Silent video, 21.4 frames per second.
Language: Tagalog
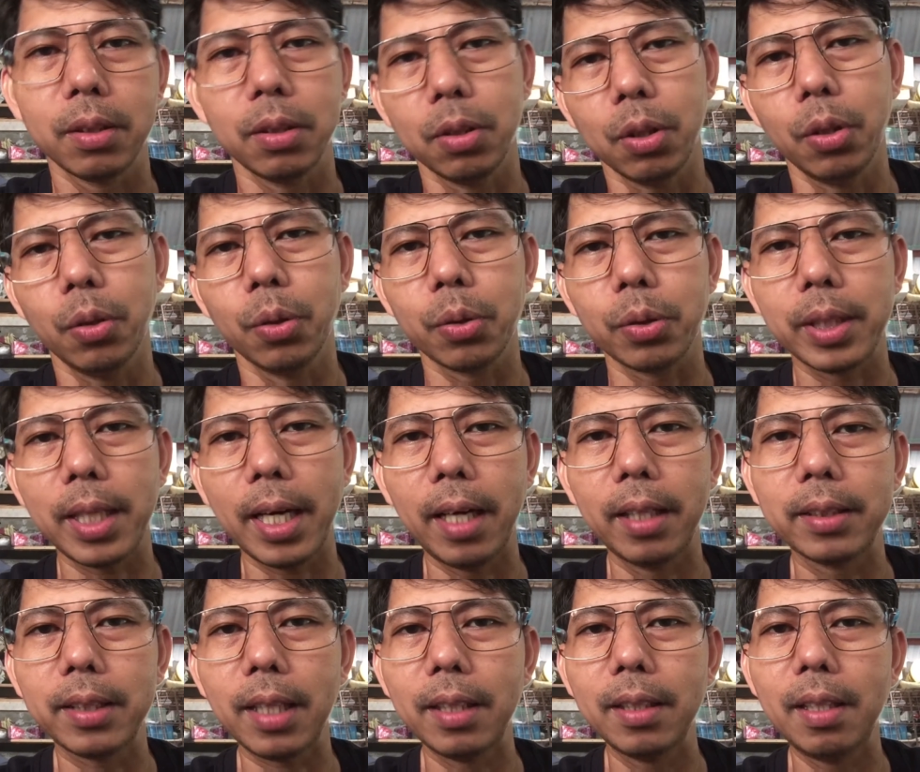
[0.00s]
siguro
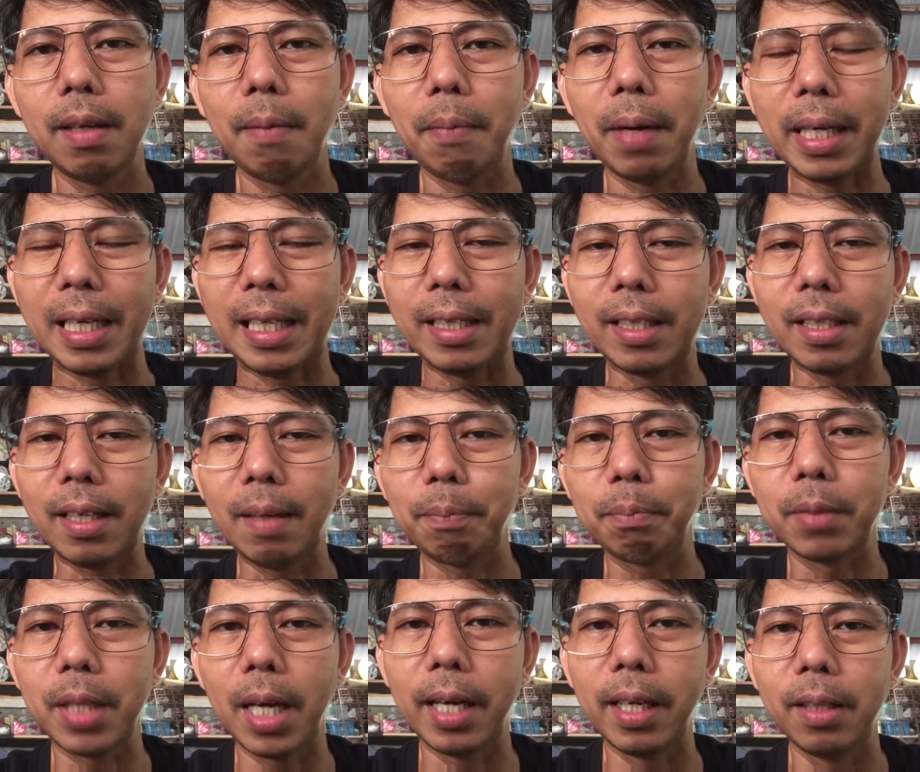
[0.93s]
dahil sa kanila
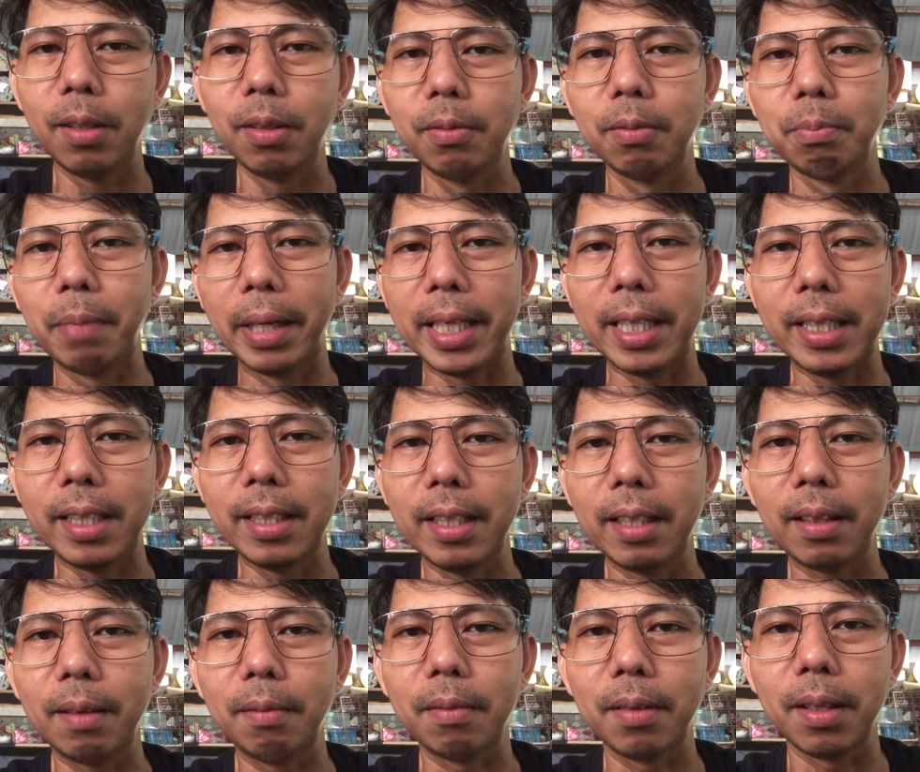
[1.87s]
mahirap dahil
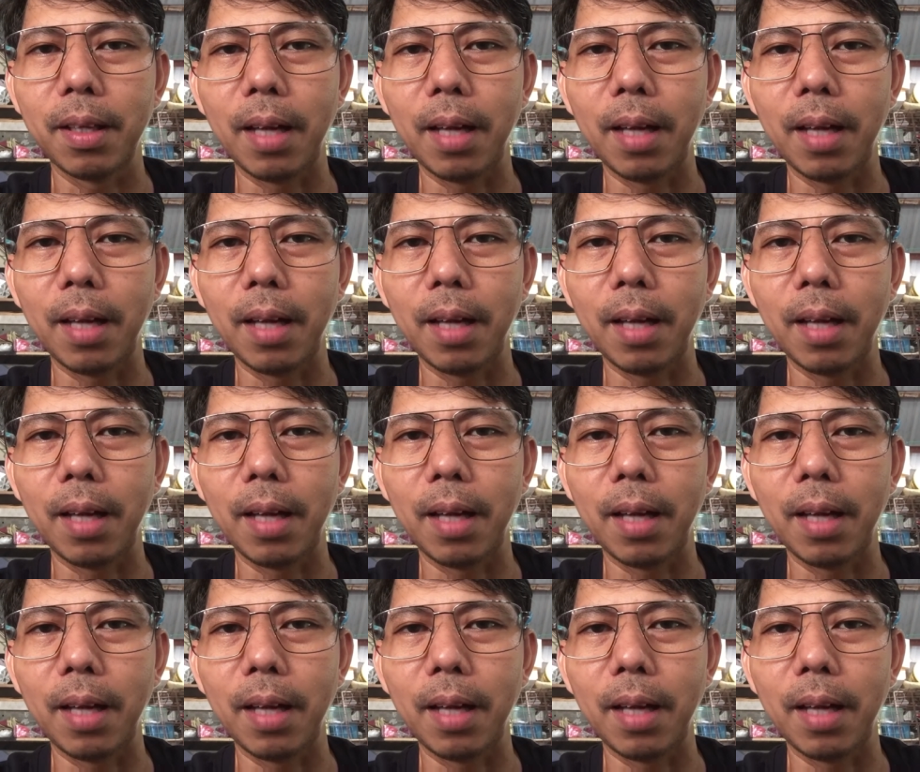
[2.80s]
mainit